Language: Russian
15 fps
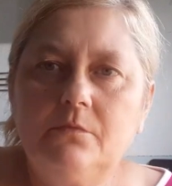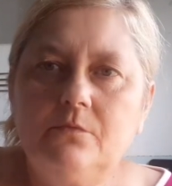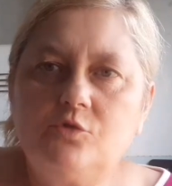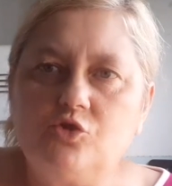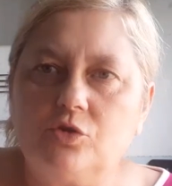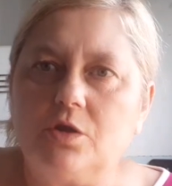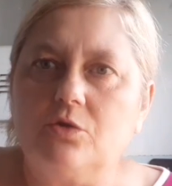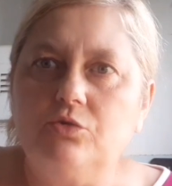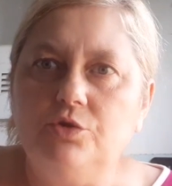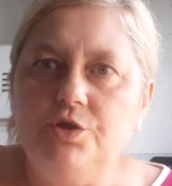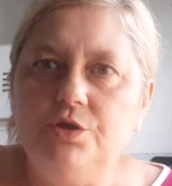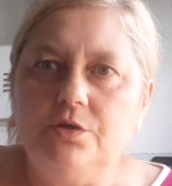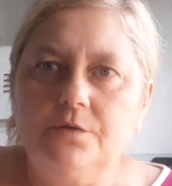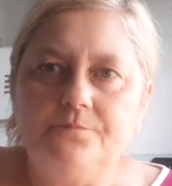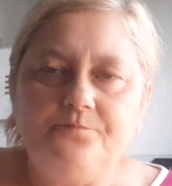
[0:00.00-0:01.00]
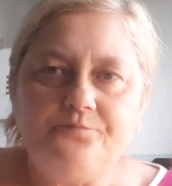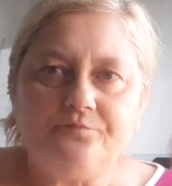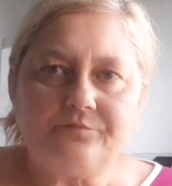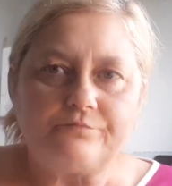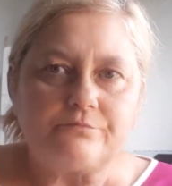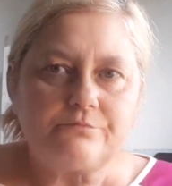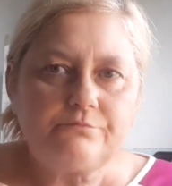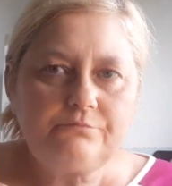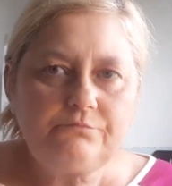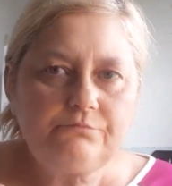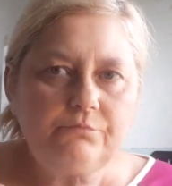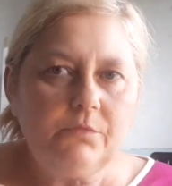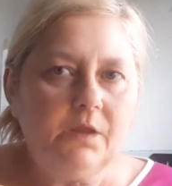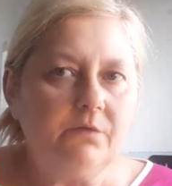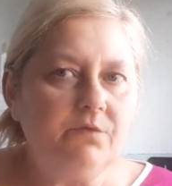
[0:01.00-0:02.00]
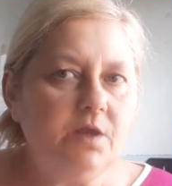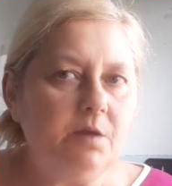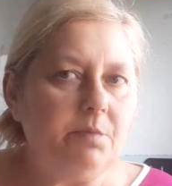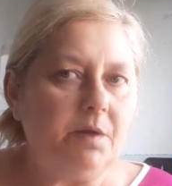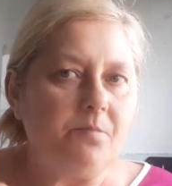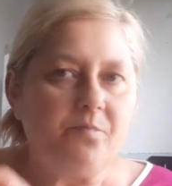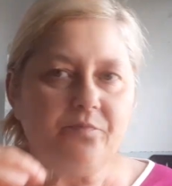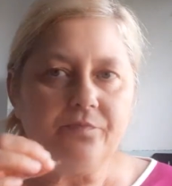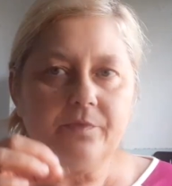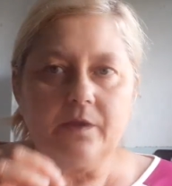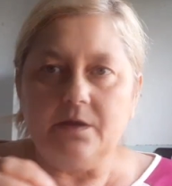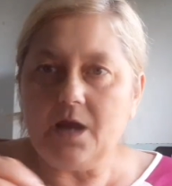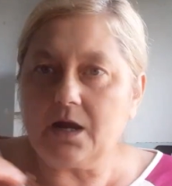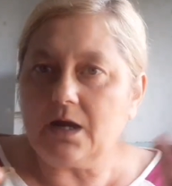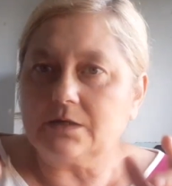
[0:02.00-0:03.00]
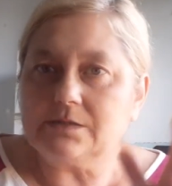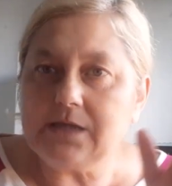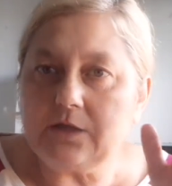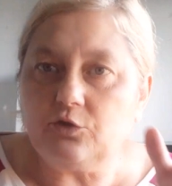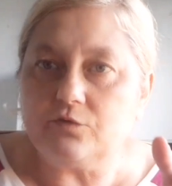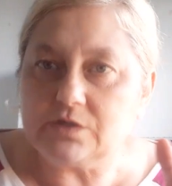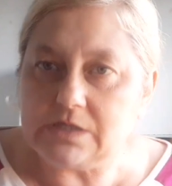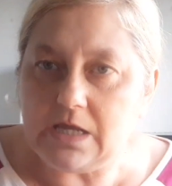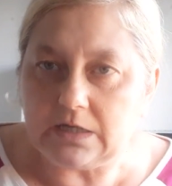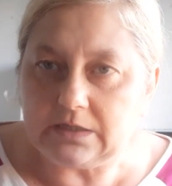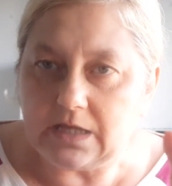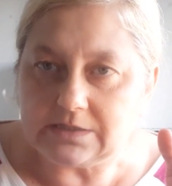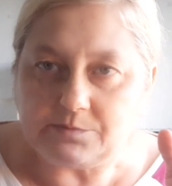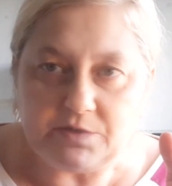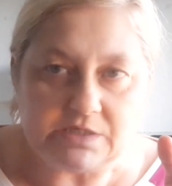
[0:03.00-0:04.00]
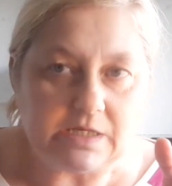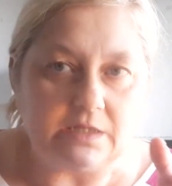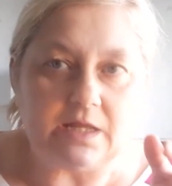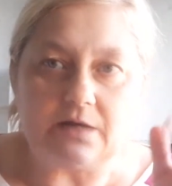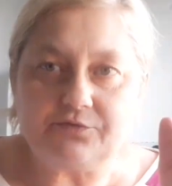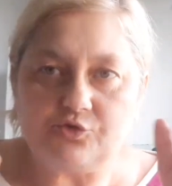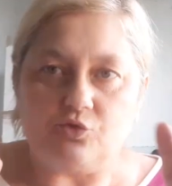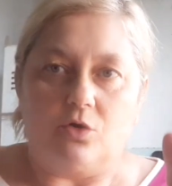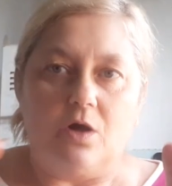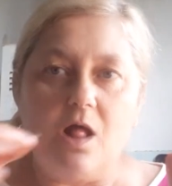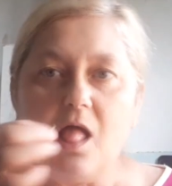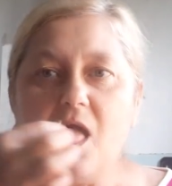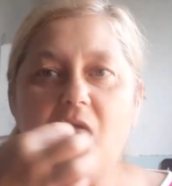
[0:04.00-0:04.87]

Что-то гудит в небе. Я как сяду возле окна с миской, так все.